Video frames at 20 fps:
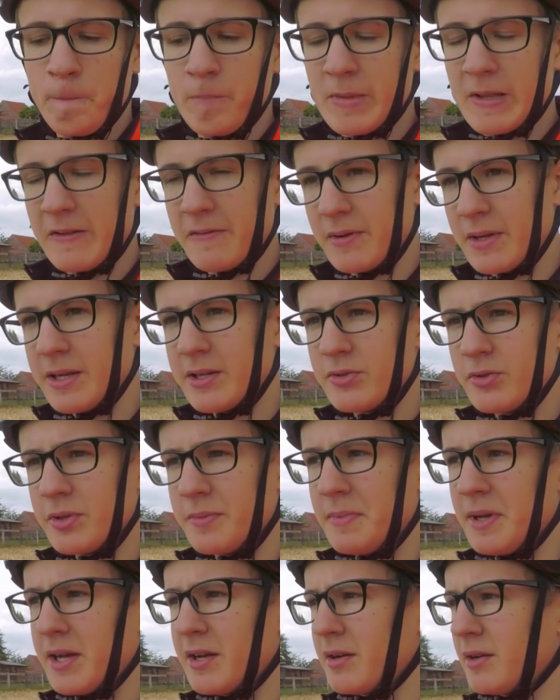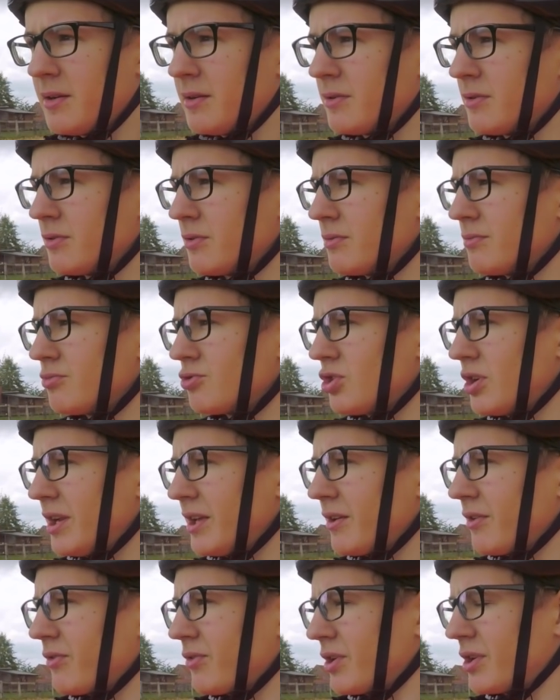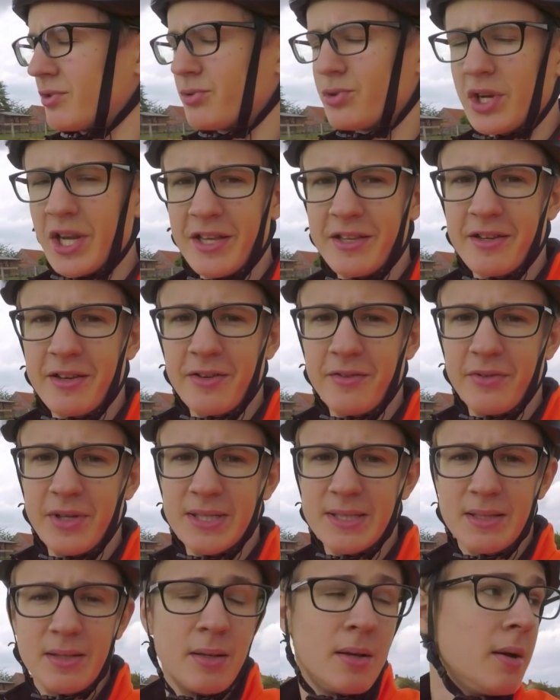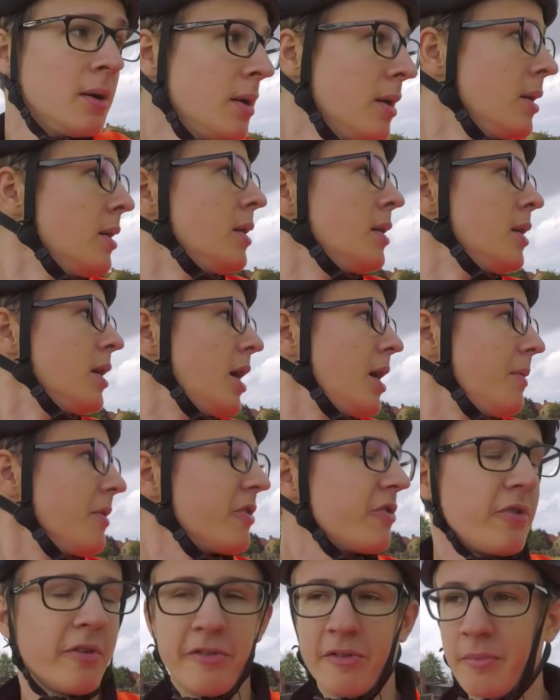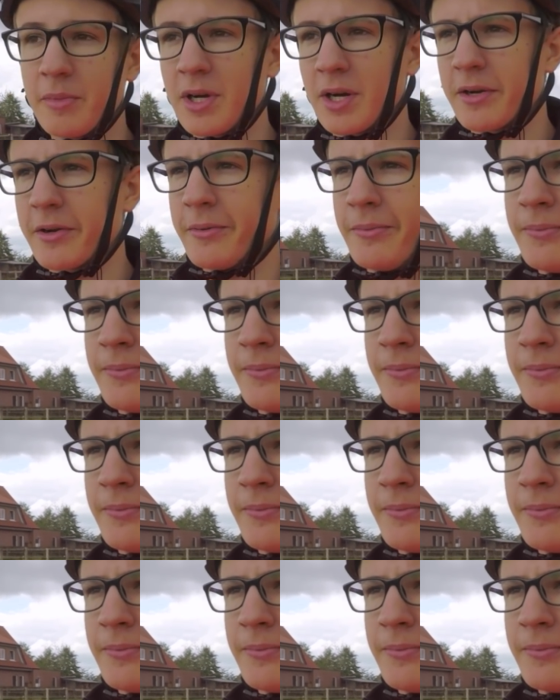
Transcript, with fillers: Das wäre natürlich mehr schle oder schlechter gewesen. Aber ist trotzdem kacke.